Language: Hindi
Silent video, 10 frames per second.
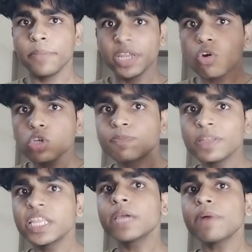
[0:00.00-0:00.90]
मेरे को उस
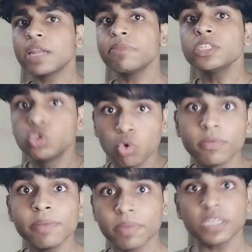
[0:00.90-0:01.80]
बंदे के बारे में जून
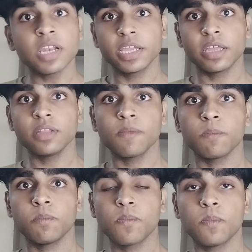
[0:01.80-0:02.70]
में ही पता लग गया था
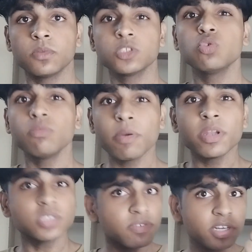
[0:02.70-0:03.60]
जून में
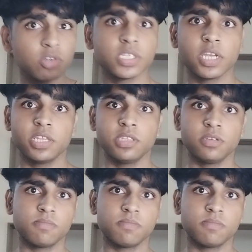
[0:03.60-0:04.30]
मैंने उसकी वीडियोस देख ली थी